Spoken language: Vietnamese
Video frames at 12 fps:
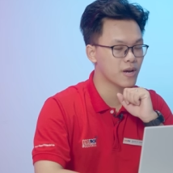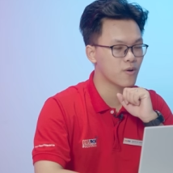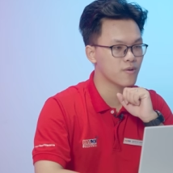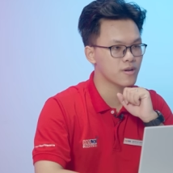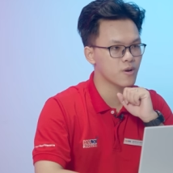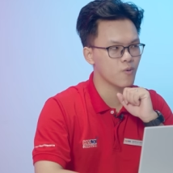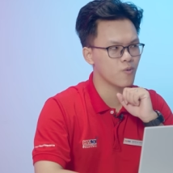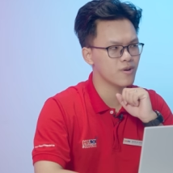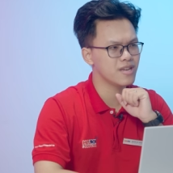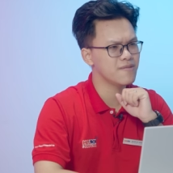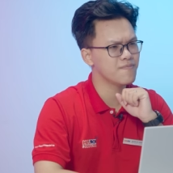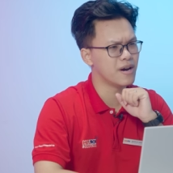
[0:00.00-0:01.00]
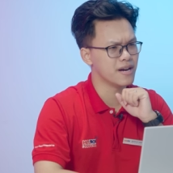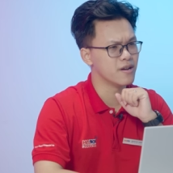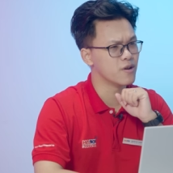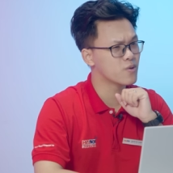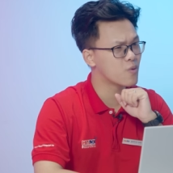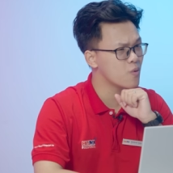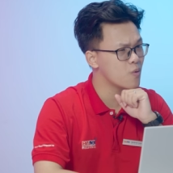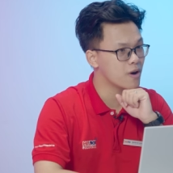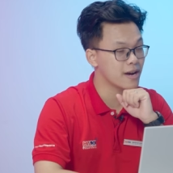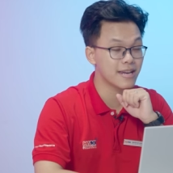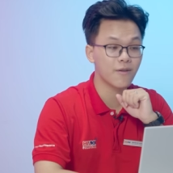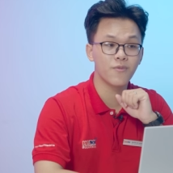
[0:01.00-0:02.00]
mấy con kiểu i bảy đời cũ,
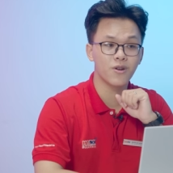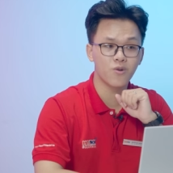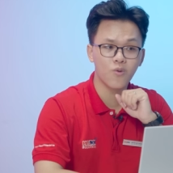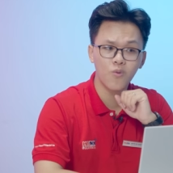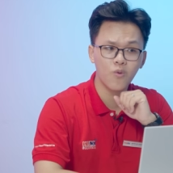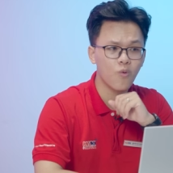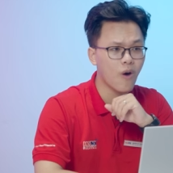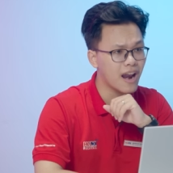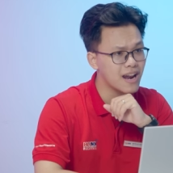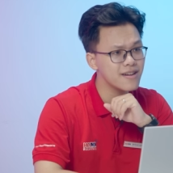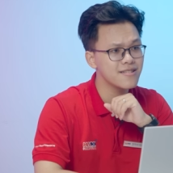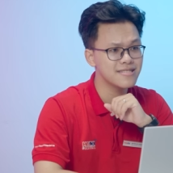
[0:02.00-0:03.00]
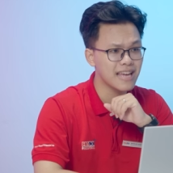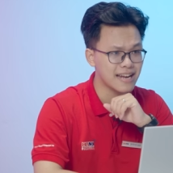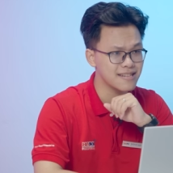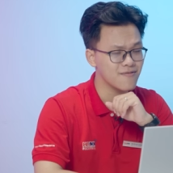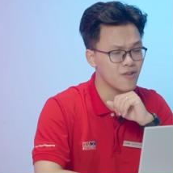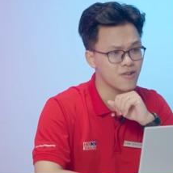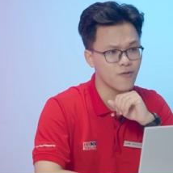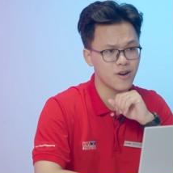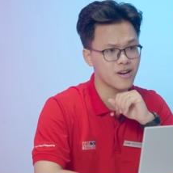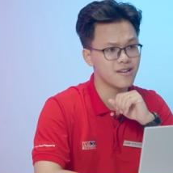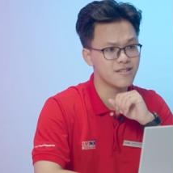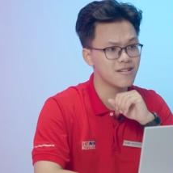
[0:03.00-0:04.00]
i năm đời cũ, quá là đơn giản, nó
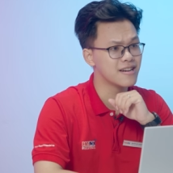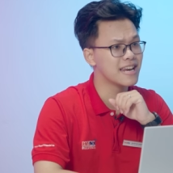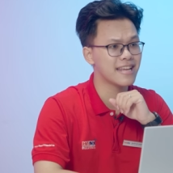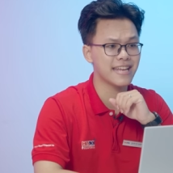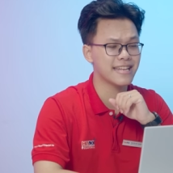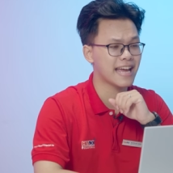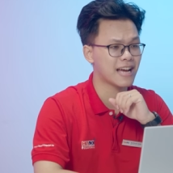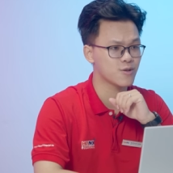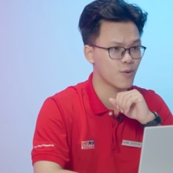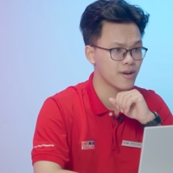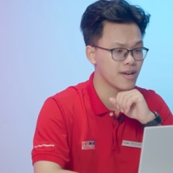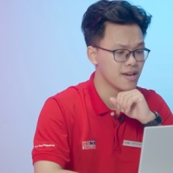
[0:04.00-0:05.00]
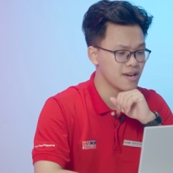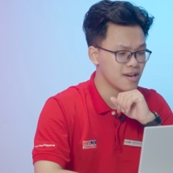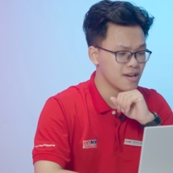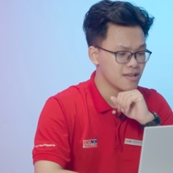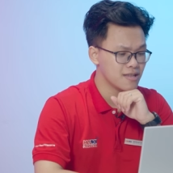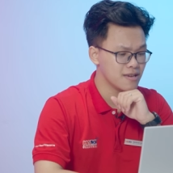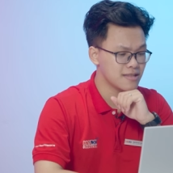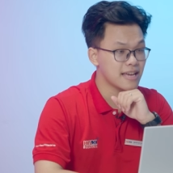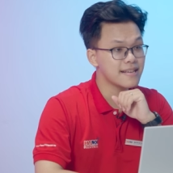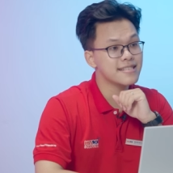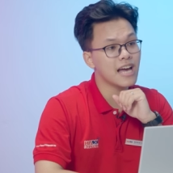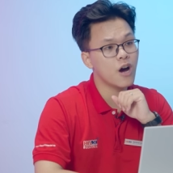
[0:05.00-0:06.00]
cực kỳ là nhẹ nhàng rồi. Thì
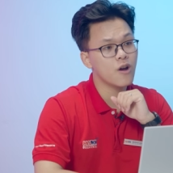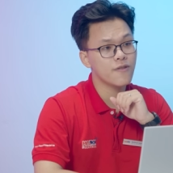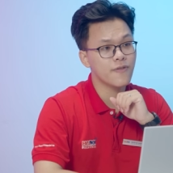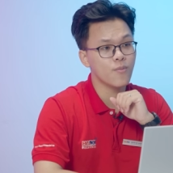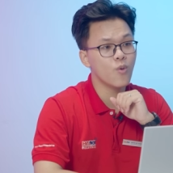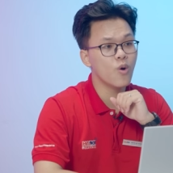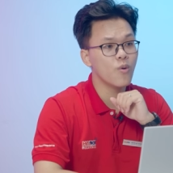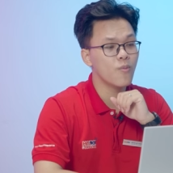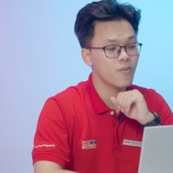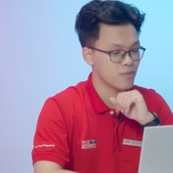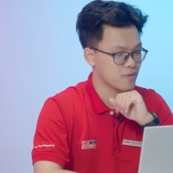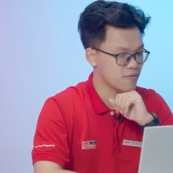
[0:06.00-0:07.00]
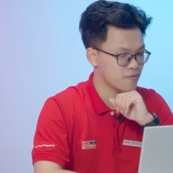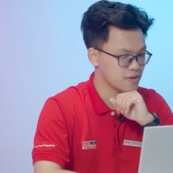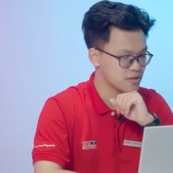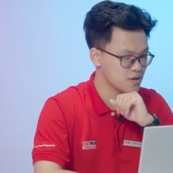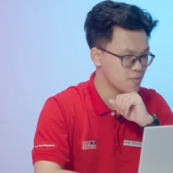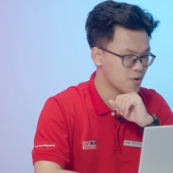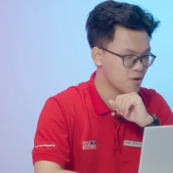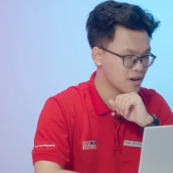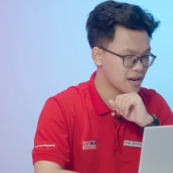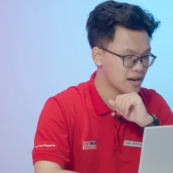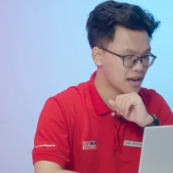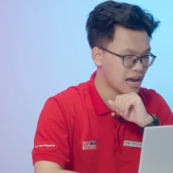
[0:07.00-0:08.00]
tại sao lại phải mua, phải giữ một
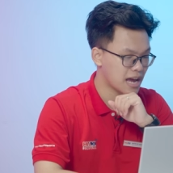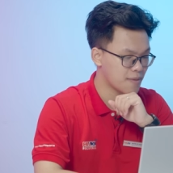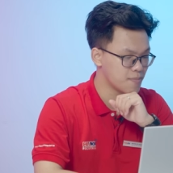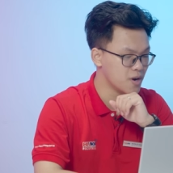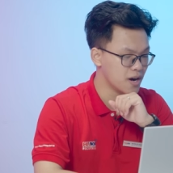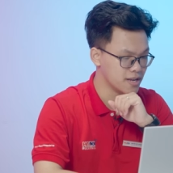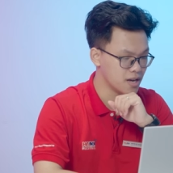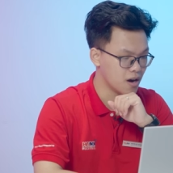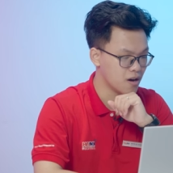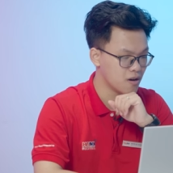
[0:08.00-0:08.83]
con a mười nhỉ?